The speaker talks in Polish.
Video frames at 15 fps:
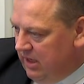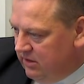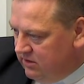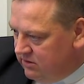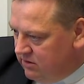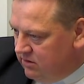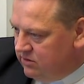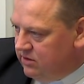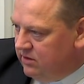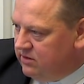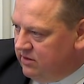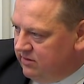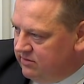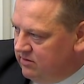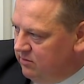z
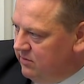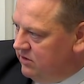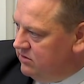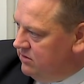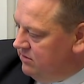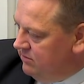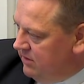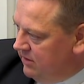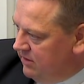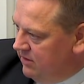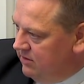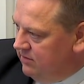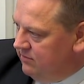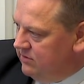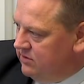troszeczkę z domieszką takiej
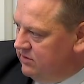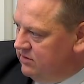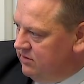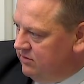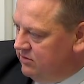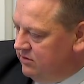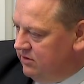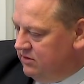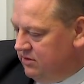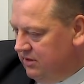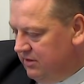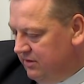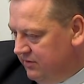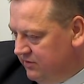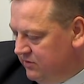nowoczesności,
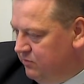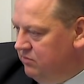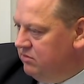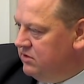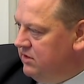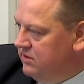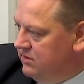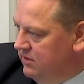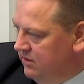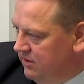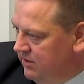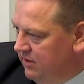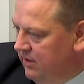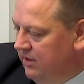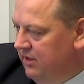czyli współczesnych,
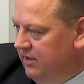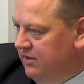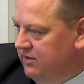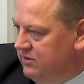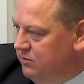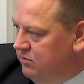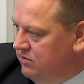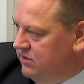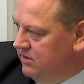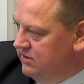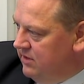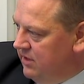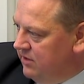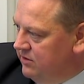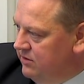
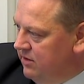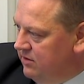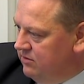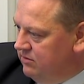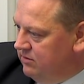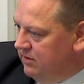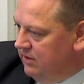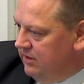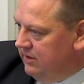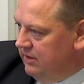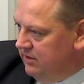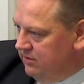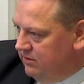współczesnej architektury,